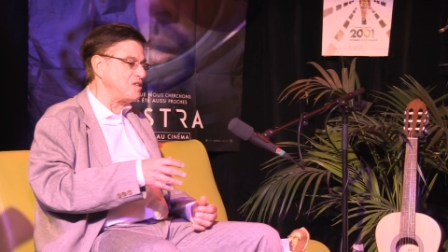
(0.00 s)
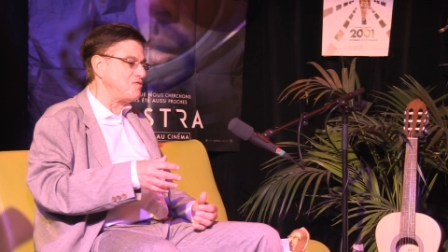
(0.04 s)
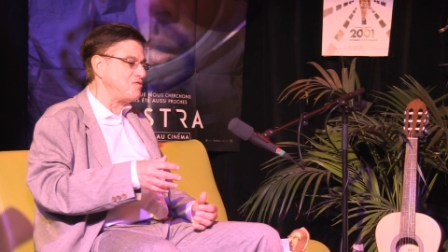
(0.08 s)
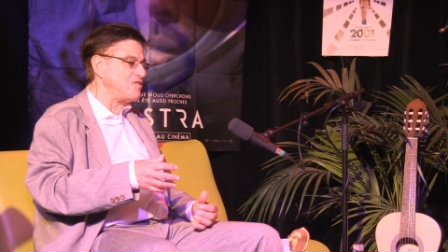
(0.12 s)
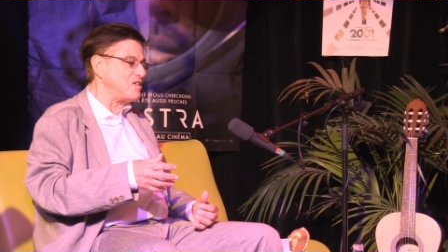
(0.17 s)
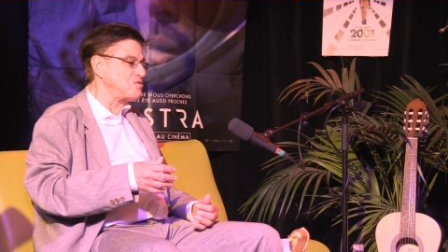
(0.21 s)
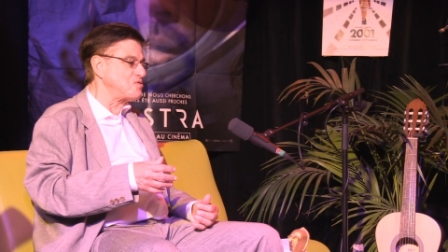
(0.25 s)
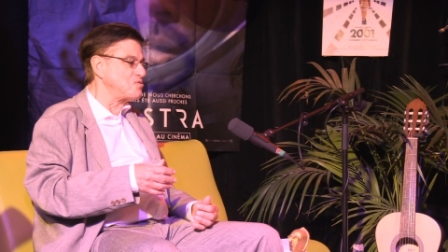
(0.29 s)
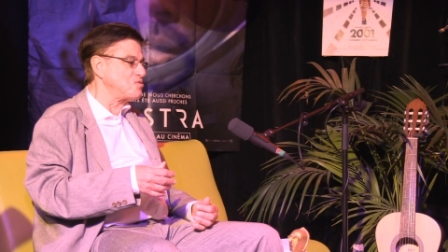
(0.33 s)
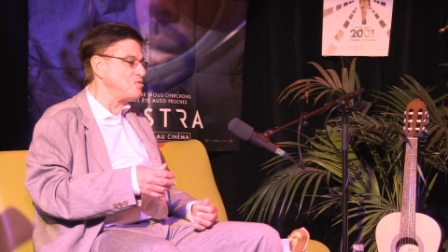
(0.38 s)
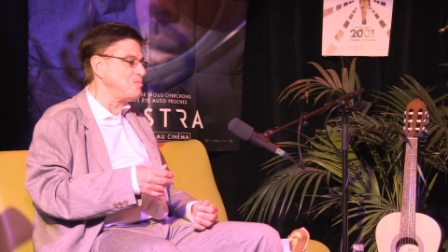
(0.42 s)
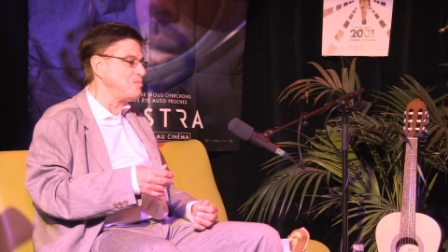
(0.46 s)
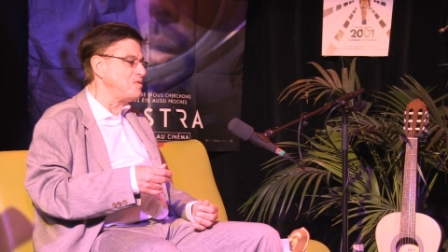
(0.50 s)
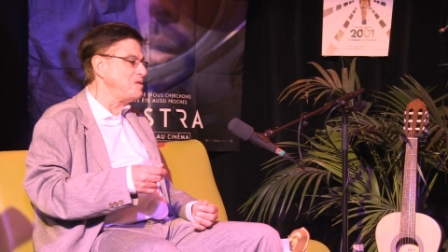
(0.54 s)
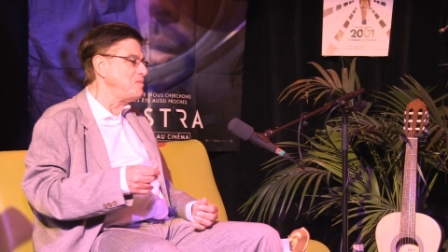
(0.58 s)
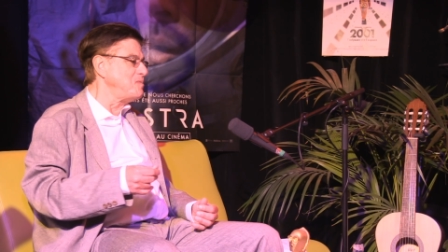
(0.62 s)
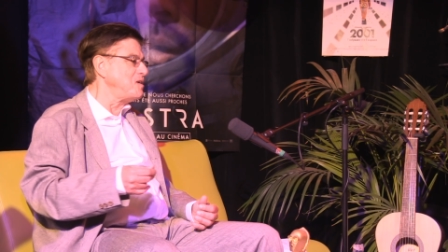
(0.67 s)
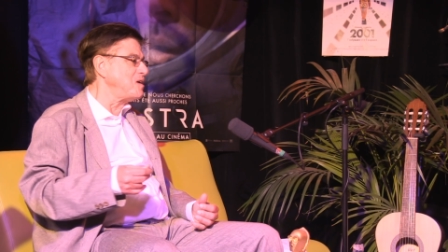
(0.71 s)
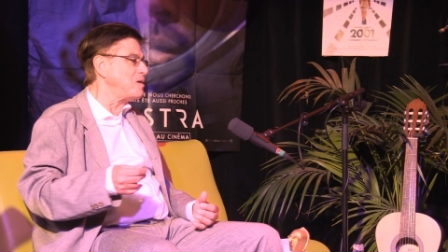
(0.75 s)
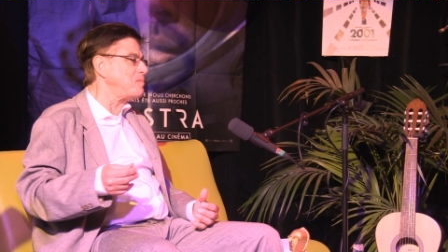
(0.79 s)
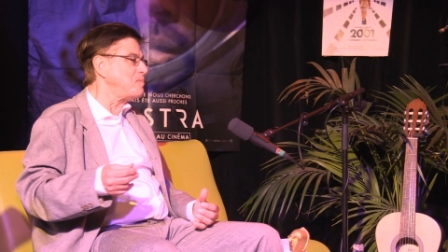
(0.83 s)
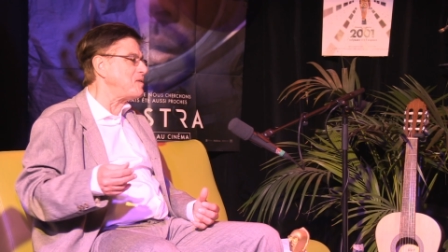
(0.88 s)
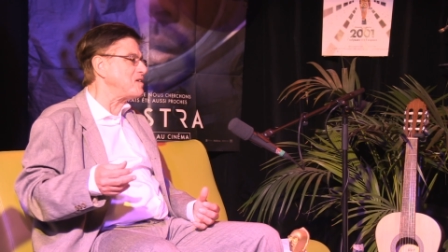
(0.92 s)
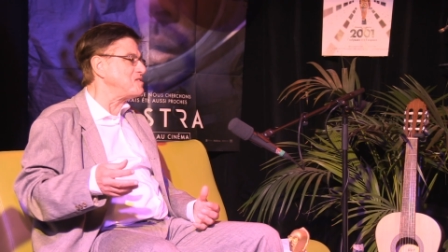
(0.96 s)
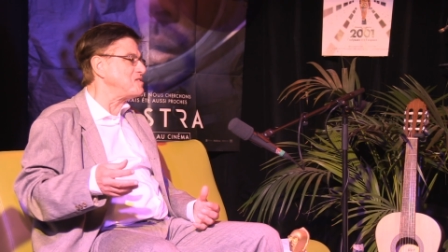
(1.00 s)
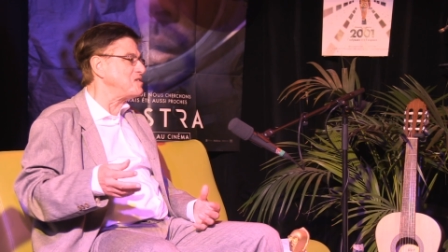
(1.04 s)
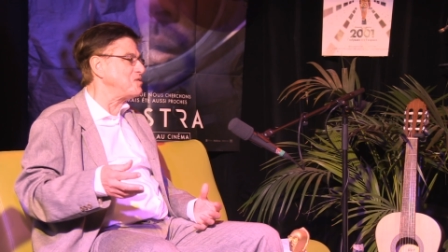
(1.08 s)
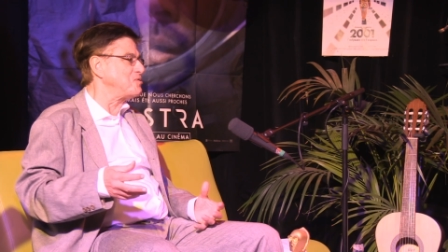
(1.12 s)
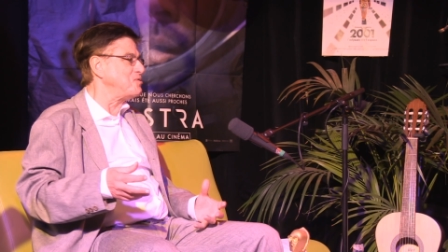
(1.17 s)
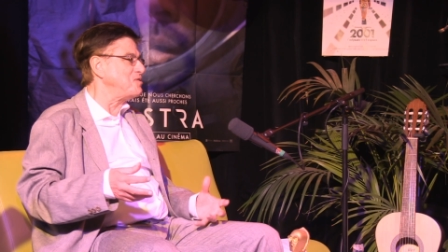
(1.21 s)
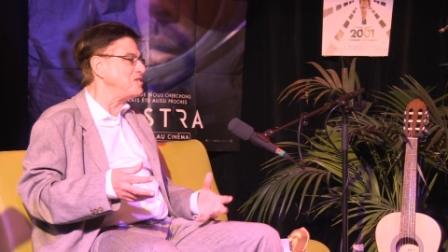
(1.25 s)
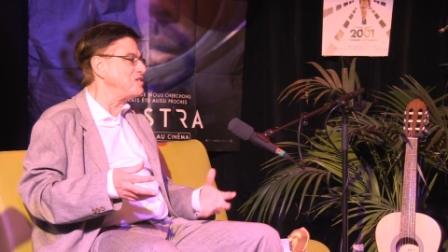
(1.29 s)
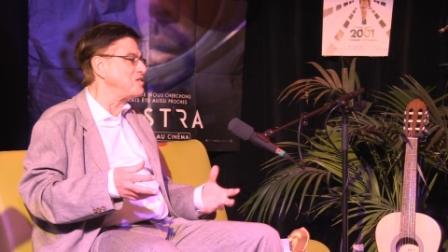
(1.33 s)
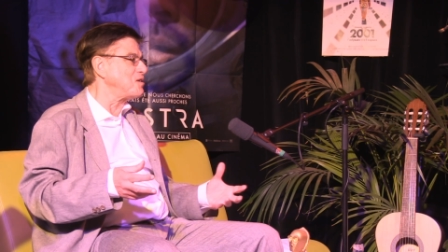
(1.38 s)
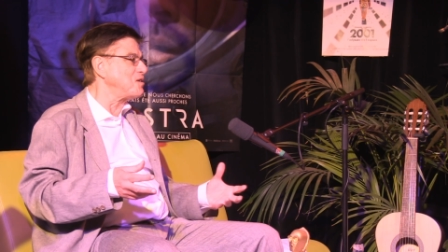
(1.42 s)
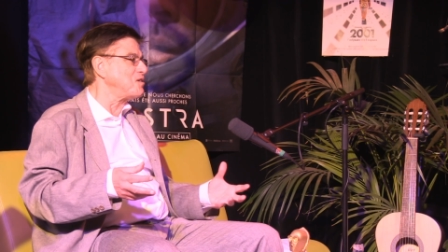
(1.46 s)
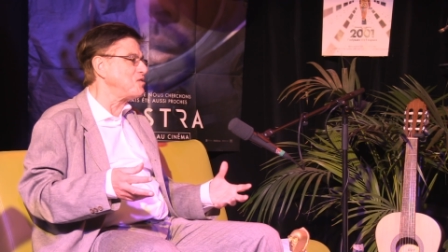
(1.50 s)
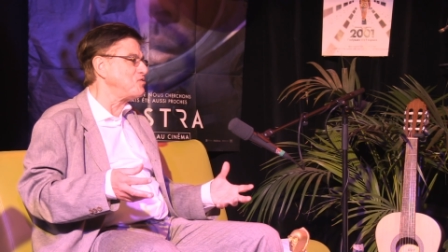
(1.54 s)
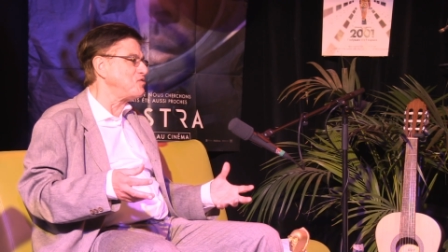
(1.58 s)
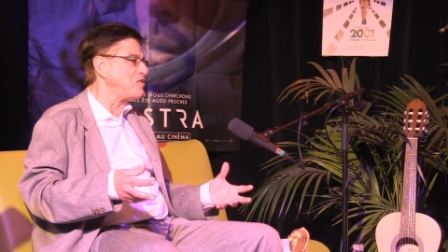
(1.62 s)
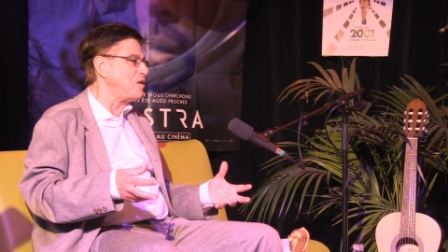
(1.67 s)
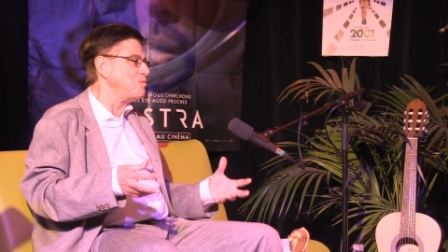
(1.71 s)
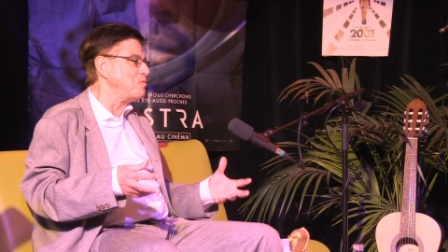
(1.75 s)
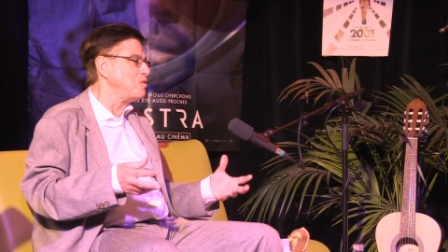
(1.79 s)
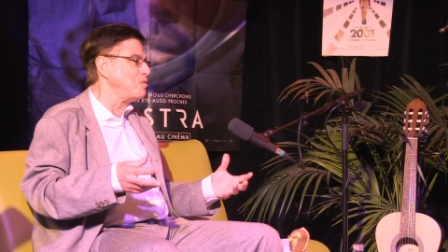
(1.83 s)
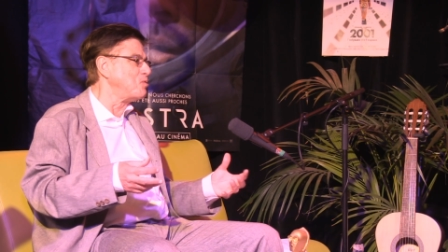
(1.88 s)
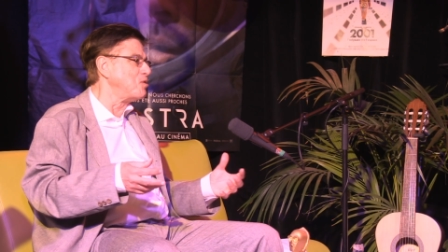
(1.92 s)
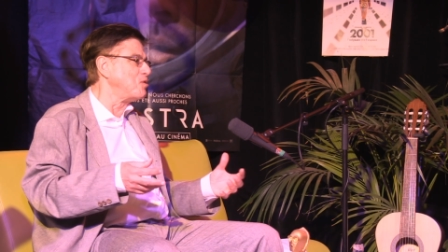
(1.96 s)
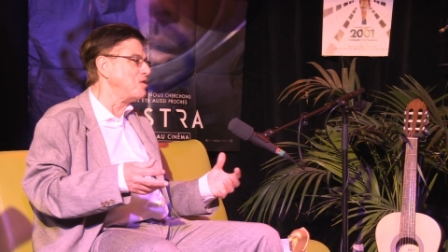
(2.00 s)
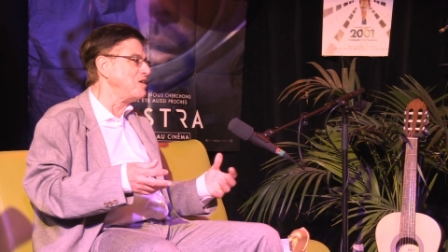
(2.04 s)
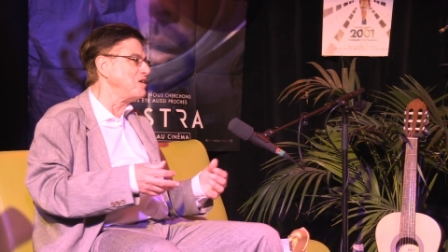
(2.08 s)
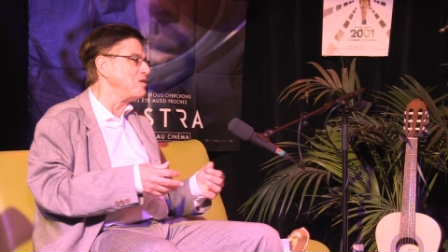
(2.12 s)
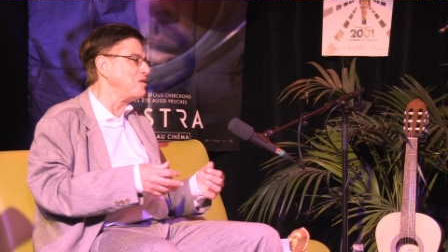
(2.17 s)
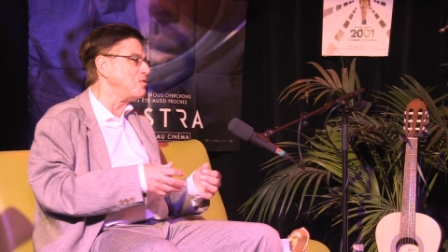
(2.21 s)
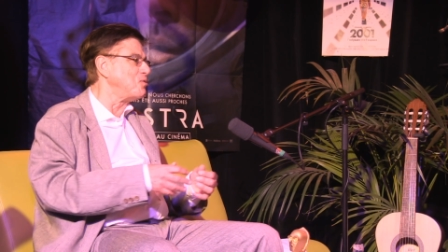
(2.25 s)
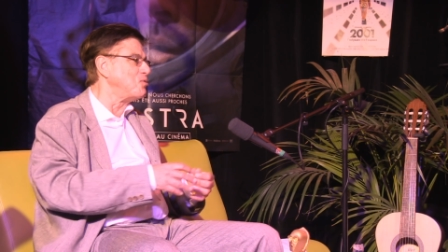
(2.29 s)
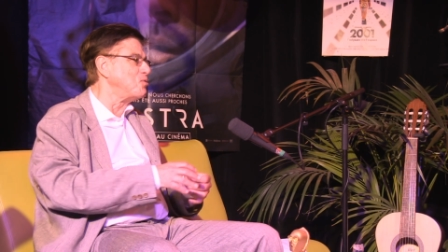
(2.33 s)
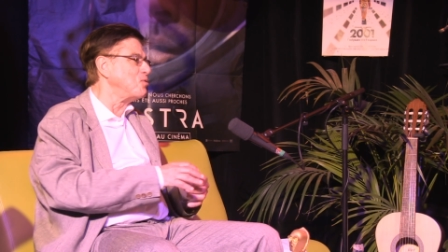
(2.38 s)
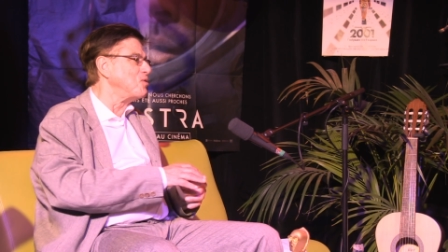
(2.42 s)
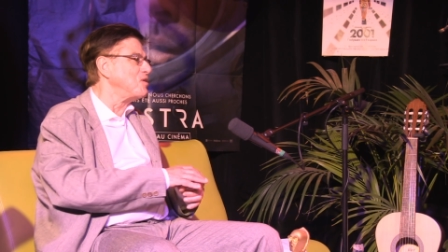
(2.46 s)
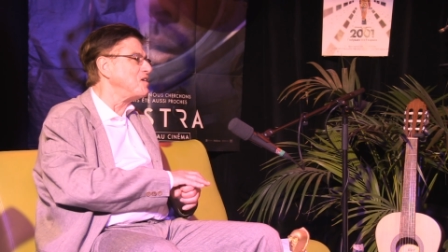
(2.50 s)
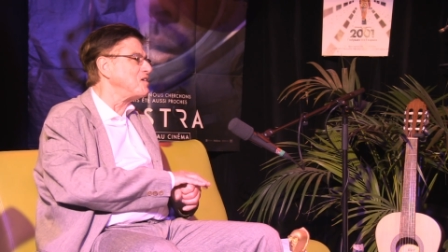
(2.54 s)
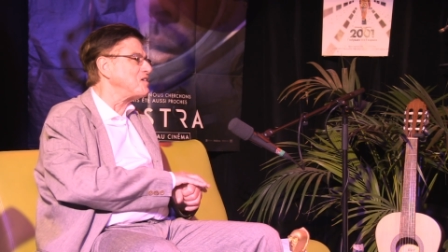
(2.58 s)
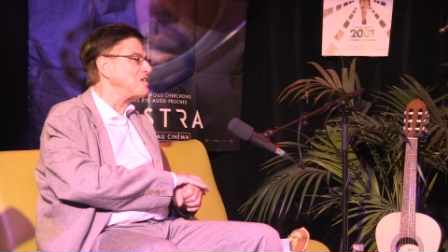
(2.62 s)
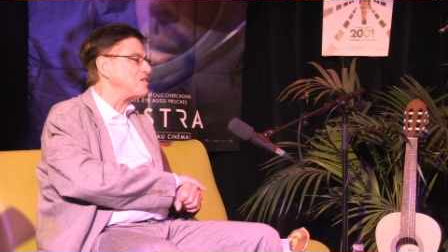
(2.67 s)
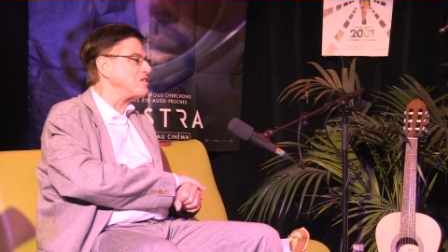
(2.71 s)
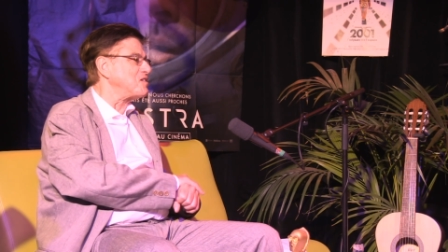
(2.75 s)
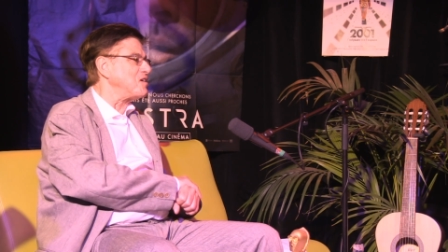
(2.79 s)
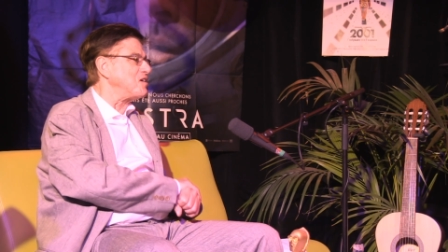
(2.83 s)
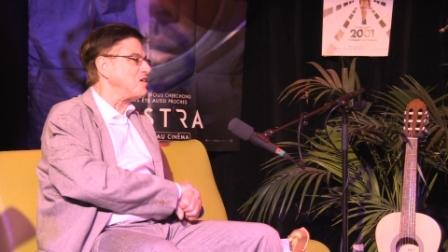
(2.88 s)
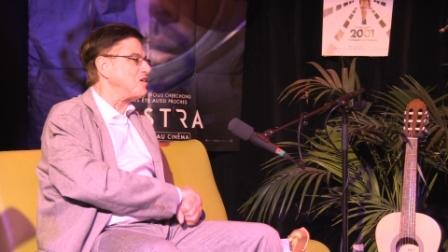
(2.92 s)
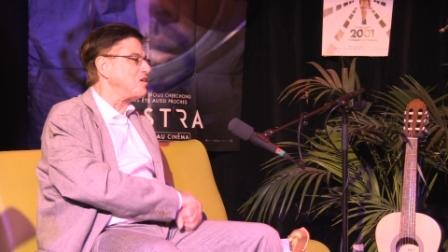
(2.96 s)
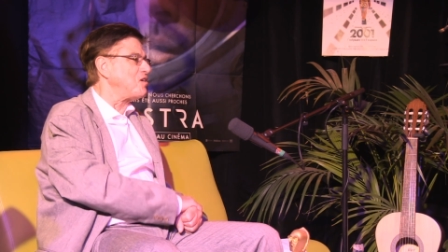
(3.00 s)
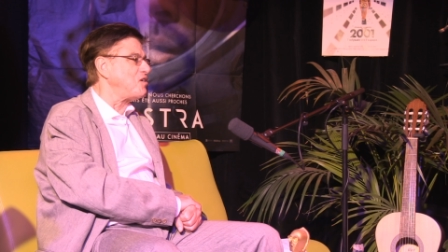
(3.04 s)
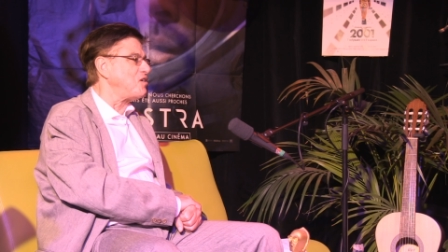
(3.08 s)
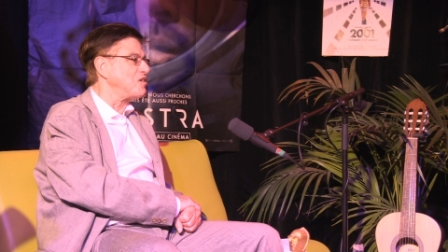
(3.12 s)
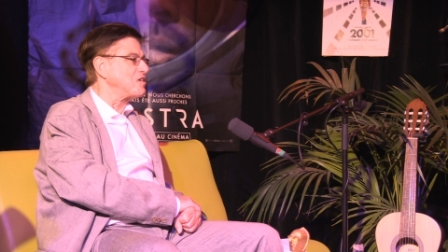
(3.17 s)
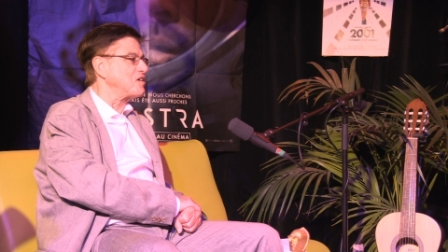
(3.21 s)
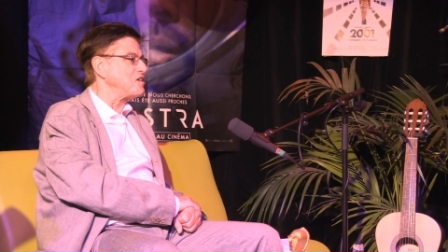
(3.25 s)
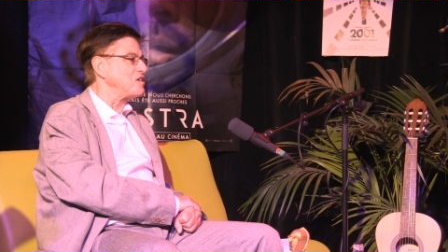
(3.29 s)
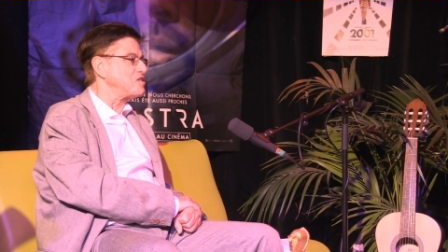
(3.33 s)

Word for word: qu'il va sublimer en particulier dans le fameux boléro, qui est un grand